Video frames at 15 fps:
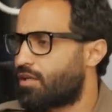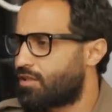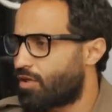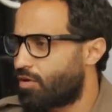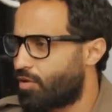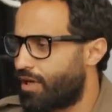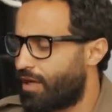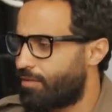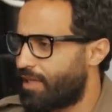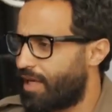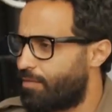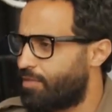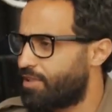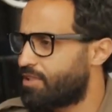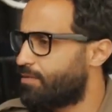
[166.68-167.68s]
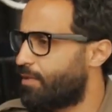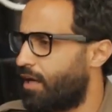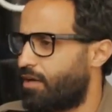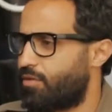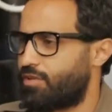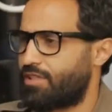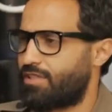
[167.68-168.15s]
ايه اكتر اغنيه بتحب
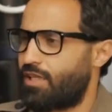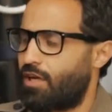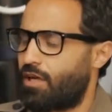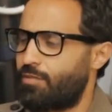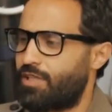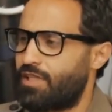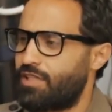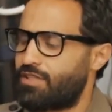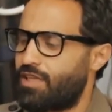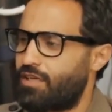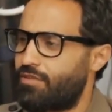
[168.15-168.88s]
تسمعها وانت سايق عربيه